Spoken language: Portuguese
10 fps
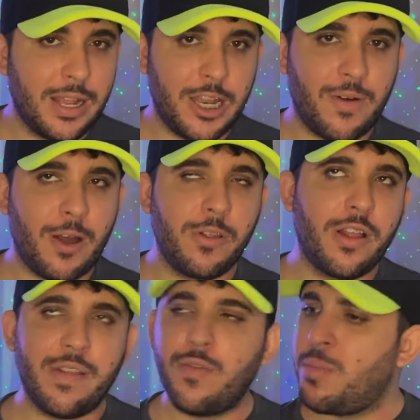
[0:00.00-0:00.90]
Não, a Aruna tá
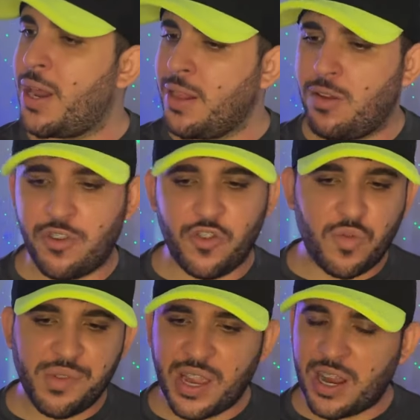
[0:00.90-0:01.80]
assim, vambora então, gente,
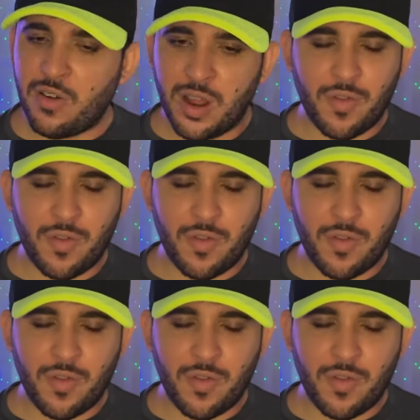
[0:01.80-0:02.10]
vamos sair agora,